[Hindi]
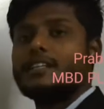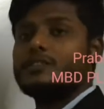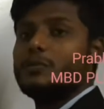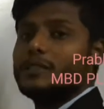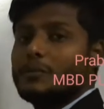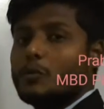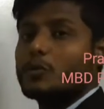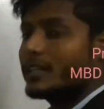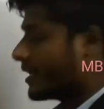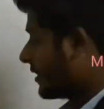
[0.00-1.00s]
सुबह जब
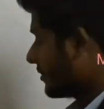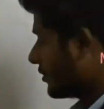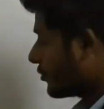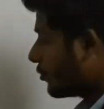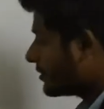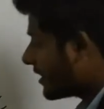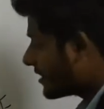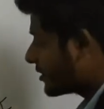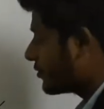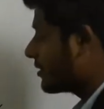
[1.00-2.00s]
उगता है तो ये कौन सी
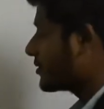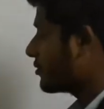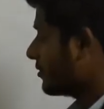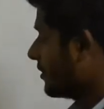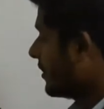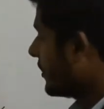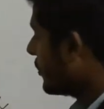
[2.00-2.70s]
डायरेक्शन होती है बच्चों ये